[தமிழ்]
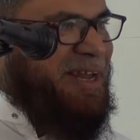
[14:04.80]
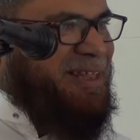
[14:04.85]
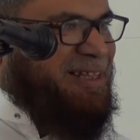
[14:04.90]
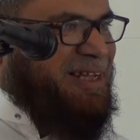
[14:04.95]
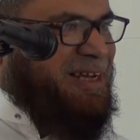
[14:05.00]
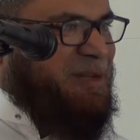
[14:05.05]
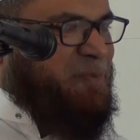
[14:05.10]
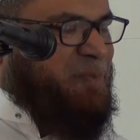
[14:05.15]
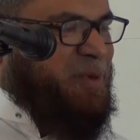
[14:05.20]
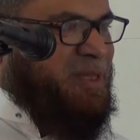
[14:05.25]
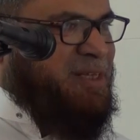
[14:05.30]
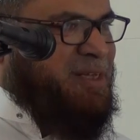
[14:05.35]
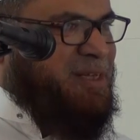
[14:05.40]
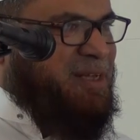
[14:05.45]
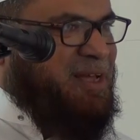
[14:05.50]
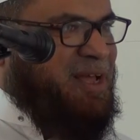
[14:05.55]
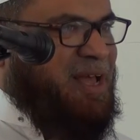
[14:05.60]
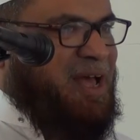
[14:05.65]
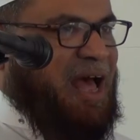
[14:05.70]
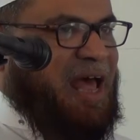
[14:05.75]
அணிந்திருப்பது
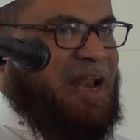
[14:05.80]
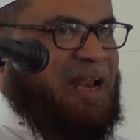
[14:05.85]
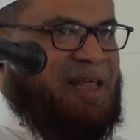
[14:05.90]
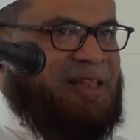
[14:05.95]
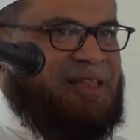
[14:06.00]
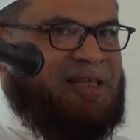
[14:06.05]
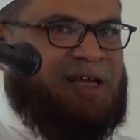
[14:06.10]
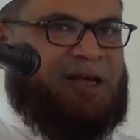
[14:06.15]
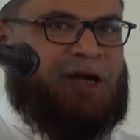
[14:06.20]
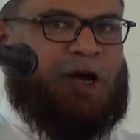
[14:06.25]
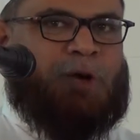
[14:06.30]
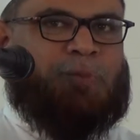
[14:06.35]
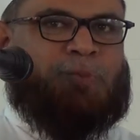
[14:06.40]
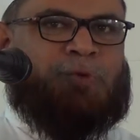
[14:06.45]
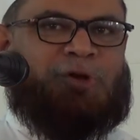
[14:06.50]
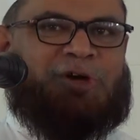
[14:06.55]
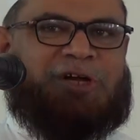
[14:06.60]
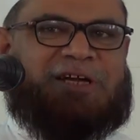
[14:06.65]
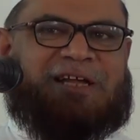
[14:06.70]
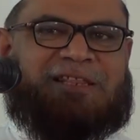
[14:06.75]
அல்லது
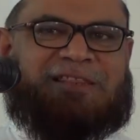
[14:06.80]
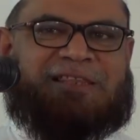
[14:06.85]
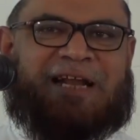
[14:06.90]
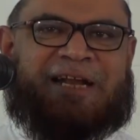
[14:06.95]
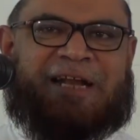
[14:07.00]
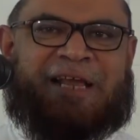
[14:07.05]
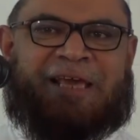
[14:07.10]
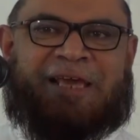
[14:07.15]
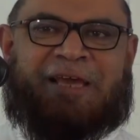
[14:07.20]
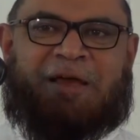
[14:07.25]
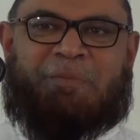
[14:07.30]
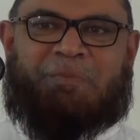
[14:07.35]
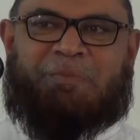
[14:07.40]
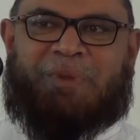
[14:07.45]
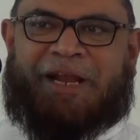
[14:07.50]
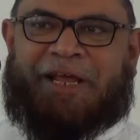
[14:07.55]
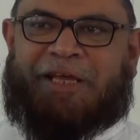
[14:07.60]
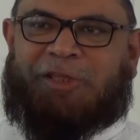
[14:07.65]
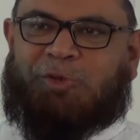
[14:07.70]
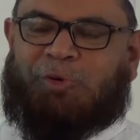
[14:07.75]
முழுக்க தன்னை
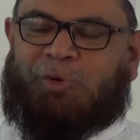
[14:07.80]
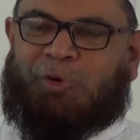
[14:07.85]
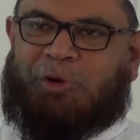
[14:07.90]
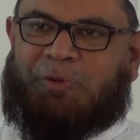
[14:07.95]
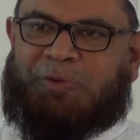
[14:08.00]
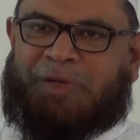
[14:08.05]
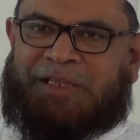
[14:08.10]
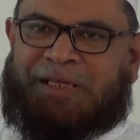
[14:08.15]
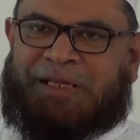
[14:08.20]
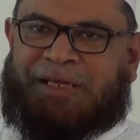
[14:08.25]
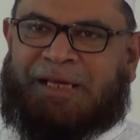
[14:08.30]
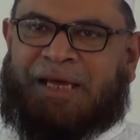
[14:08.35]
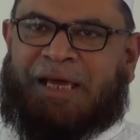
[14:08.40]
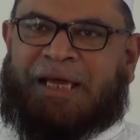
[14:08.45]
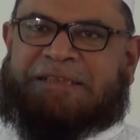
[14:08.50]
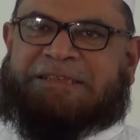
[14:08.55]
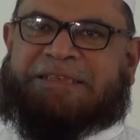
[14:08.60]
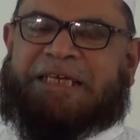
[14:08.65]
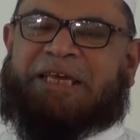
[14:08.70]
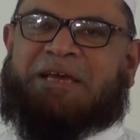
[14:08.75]
மறைத்துக் கொள்வது
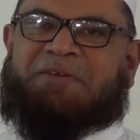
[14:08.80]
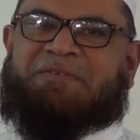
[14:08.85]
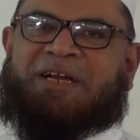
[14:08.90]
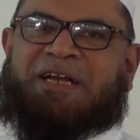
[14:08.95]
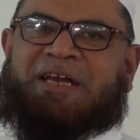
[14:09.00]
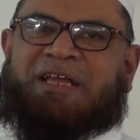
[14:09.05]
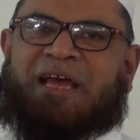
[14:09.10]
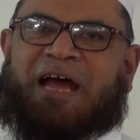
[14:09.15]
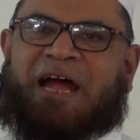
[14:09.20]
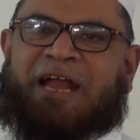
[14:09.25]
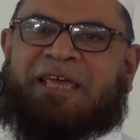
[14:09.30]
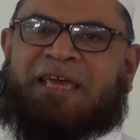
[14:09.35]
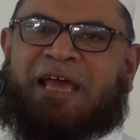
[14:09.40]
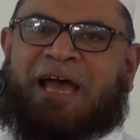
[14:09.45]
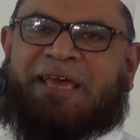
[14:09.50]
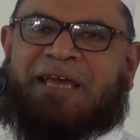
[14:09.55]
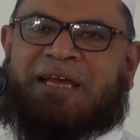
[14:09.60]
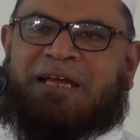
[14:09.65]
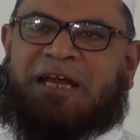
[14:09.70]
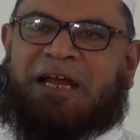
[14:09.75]
செய்ய வேண்டிய
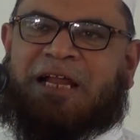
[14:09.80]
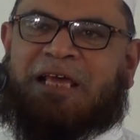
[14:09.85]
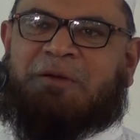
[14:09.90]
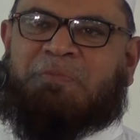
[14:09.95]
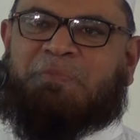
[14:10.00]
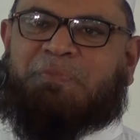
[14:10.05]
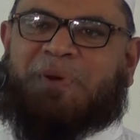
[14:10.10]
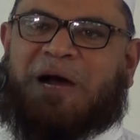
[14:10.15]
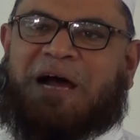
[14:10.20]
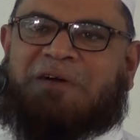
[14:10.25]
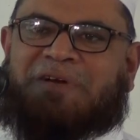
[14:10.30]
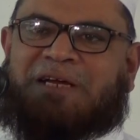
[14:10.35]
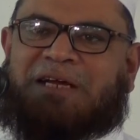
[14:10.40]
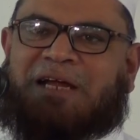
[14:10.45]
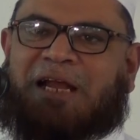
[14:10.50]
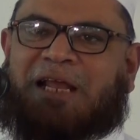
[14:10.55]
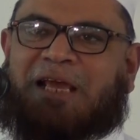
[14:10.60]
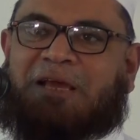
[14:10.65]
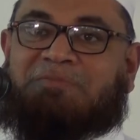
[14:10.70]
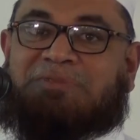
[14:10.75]
அநியாயங்களையும்
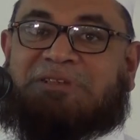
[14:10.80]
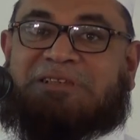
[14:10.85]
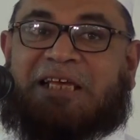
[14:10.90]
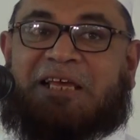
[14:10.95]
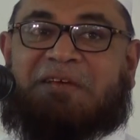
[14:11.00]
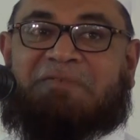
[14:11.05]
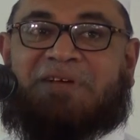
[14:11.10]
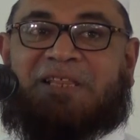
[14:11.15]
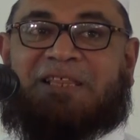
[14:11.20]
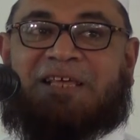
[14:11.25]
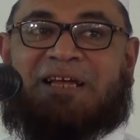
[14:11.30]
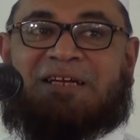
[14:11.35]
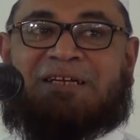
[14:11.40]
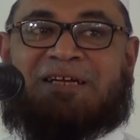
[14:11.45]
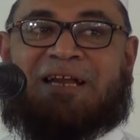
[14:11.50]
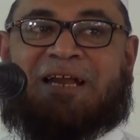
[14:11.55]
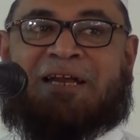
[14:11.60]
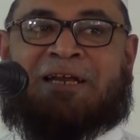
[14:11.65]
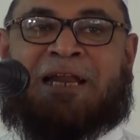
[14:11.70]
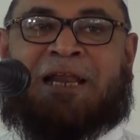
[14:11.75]
பாவங்களையும் செய்வது
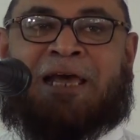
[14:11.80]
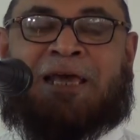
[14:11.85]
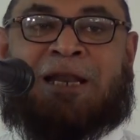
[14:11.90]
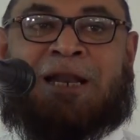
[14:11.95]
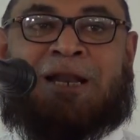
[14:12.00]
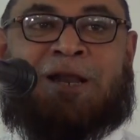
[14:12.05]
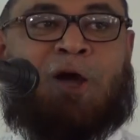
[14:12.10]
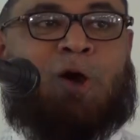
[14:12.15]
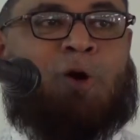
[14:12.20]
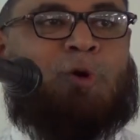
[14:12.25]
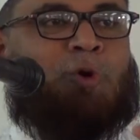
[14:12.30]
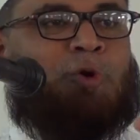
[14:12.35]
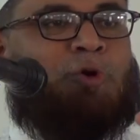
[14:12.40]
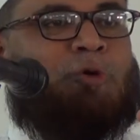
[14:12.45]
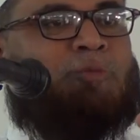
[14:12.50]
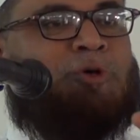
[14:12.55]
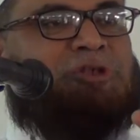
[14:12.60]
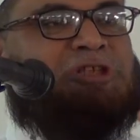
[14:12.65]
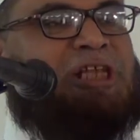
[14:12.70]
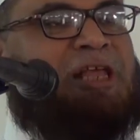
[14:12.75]
என்கிற நிலையில் ஒரு
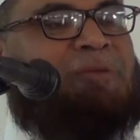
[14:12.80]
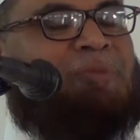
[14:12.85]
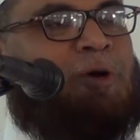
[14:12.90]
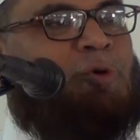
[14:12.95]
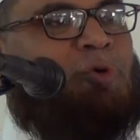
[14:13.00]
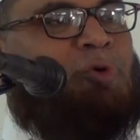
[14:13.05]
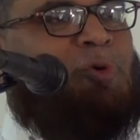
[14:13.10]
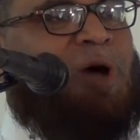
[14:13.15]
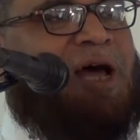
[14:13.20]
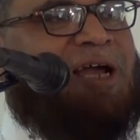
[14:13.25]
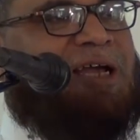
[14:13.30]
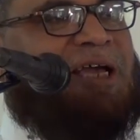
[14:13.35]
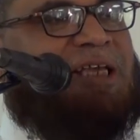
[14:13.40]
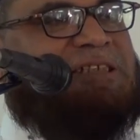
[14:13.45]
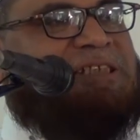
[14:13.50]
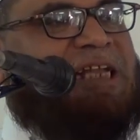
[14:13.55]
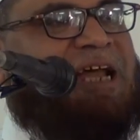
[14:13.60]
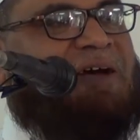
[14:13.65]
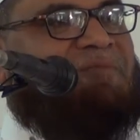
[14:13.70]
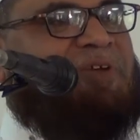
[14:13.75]
முஸ்லிமை உருவாக்க
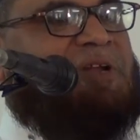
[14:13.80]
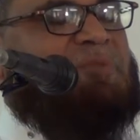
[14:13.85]
இஸ்லாம்